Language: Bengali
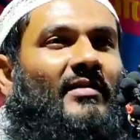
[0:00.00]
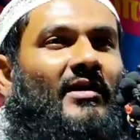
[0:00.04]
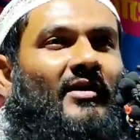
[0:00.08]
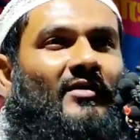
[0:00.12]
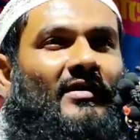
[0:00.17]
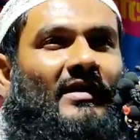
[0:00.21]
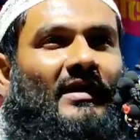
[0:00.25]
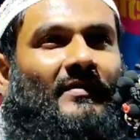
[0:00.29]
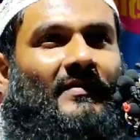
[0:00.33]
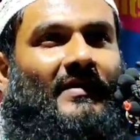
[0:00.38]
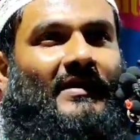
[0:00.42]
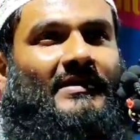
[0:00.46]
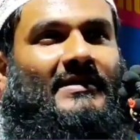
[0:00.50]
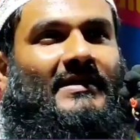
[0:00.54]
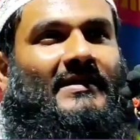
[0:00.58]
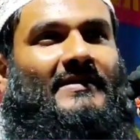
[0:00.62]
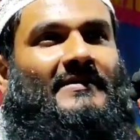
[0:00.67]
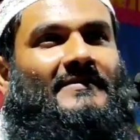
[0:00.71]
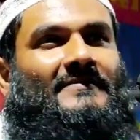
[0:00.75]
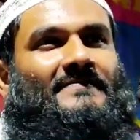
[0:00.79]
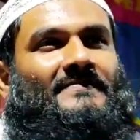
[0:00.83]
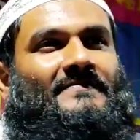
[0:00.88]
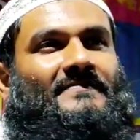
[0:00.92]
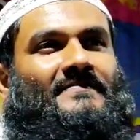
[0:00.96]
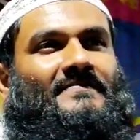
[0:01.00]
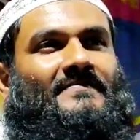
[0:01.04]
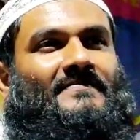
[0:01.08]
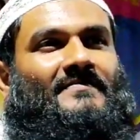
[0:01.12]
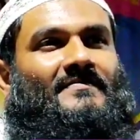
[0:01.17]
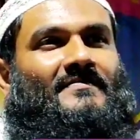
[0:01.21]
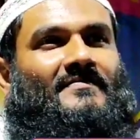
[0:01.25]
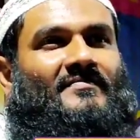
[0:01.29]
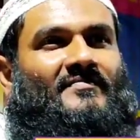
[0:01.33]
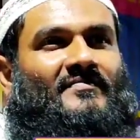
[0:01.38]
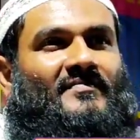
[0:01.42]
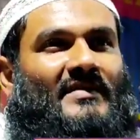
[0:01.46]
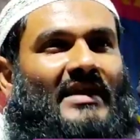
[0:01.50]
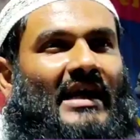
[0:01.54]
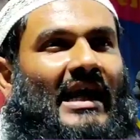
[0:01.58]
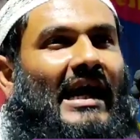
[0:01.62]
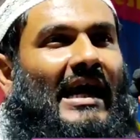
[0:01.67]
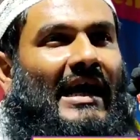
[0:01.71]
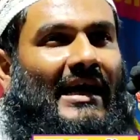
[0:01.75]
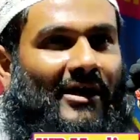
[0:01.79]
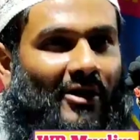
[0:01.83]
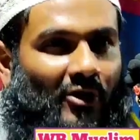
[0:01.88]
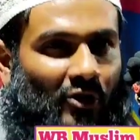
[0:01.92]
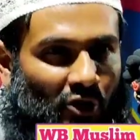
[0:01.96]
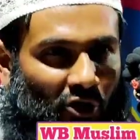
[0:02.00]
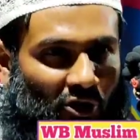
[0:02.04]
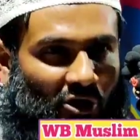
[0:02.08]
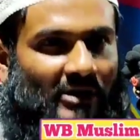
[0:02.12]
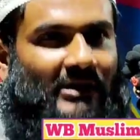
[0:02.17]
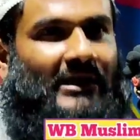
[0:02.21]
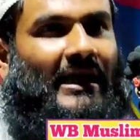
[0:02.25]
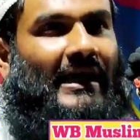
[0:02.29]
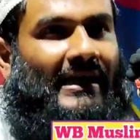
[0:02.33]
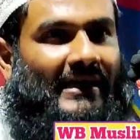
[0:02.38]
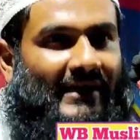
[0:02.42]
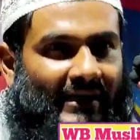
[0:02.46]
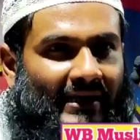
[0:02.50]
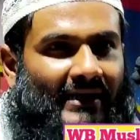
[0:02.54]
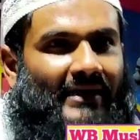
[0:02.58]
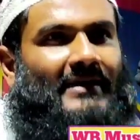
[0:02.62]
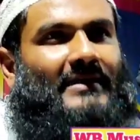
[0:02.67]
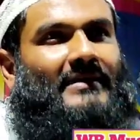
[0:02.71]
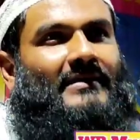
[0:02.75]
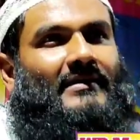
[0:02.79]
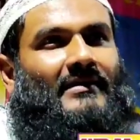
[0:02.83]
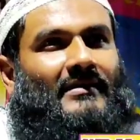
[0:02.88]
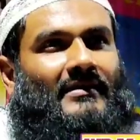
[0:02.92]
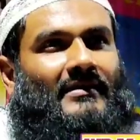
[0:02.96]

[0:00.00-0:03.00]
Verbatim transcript: সাড়ে বারোটা বাজে আর লোক থাকে